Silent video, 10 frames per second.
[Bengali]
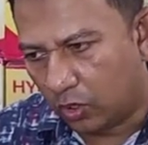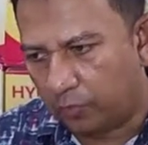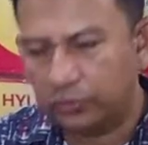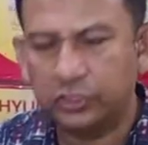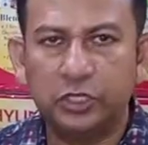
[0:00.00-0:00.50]

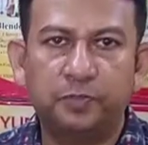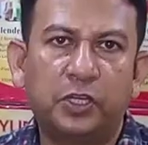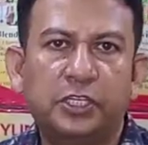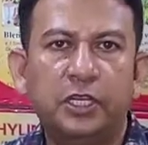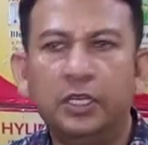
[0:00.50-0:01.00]
অপোজিটিভ
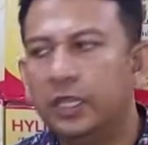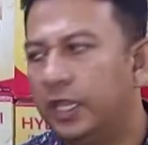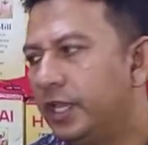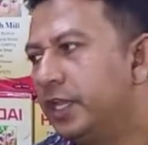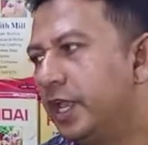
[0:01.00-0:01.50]
পাশেই
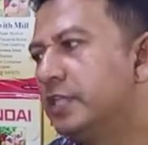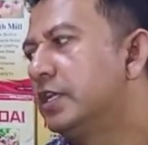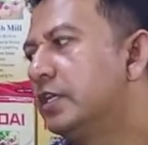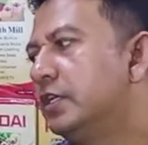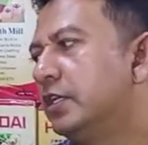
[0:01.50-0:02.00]
এই এইচ
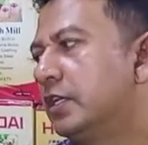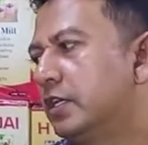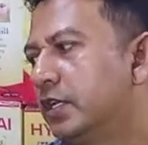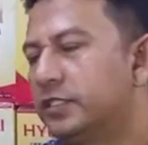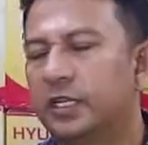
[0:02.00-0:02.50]
অ্যান্ড
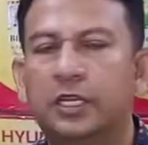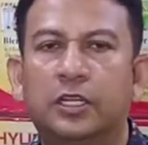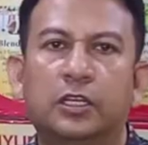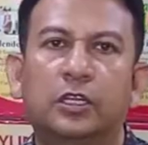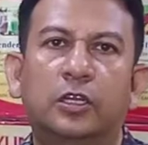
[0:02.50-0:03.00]
এসের
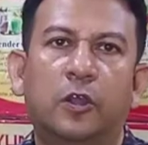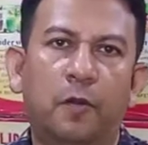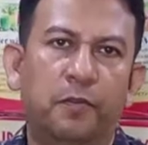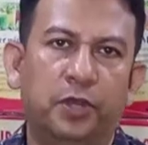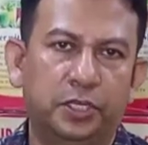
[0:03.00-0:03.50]

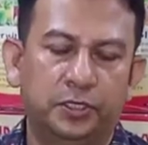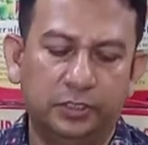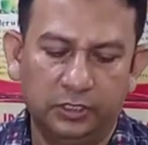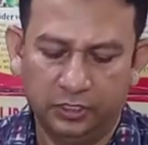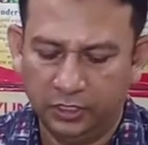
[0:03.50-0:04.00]
কোম্পানি
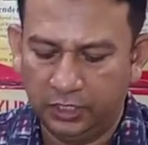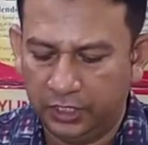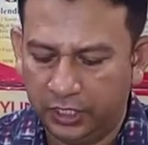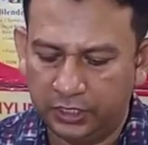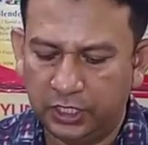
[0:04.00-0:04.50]

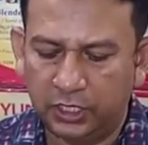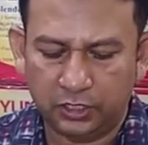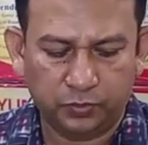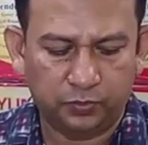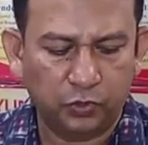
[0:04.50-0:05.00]
এটা
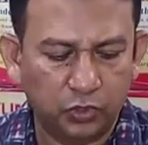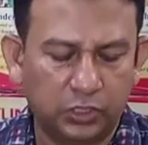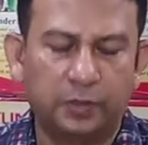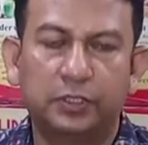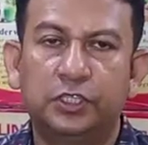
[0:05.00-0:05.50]

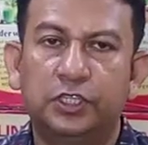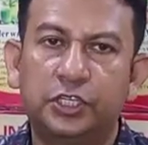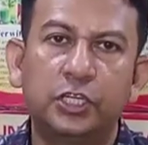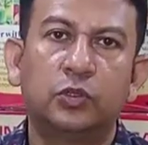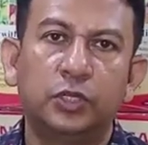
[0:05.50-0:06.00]
প্রকৃত আমাদের
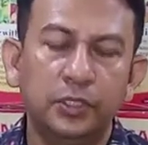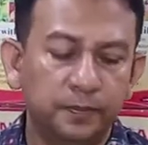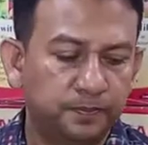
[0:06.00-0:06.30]
দেশেই তৈরি